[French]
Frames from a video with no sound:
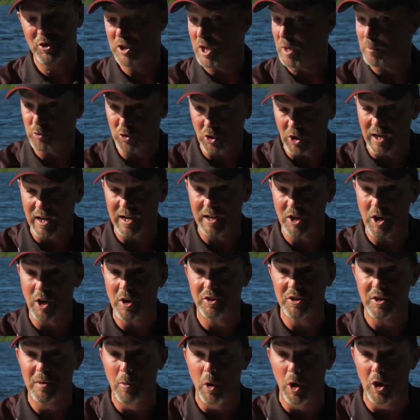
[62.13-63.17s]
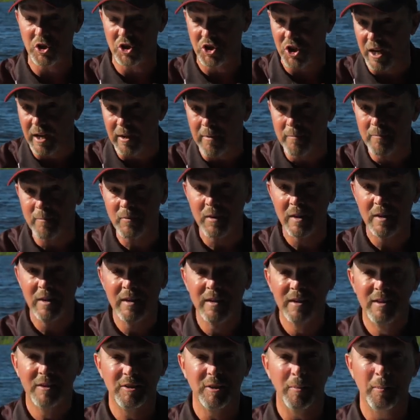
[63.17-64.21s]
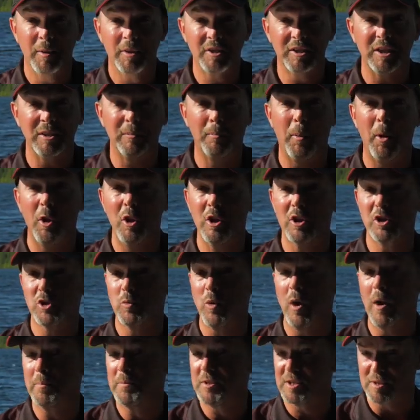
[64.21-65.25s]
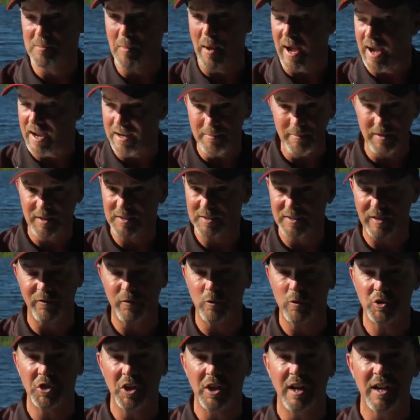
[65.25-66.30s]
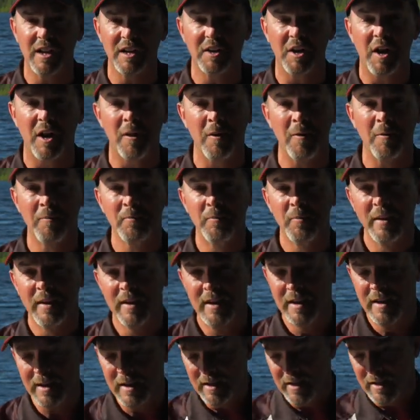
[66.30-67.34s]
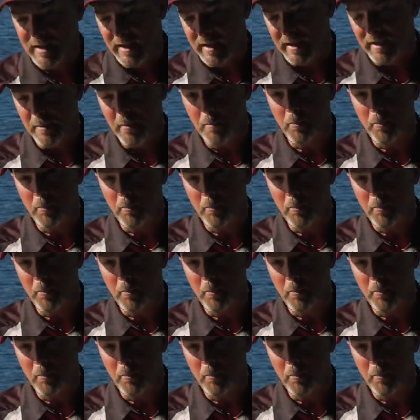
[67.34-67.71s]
qui capture encore des brochets. C'est peut-être pas le choix optimal, mais ça fonctionne encore. Euh,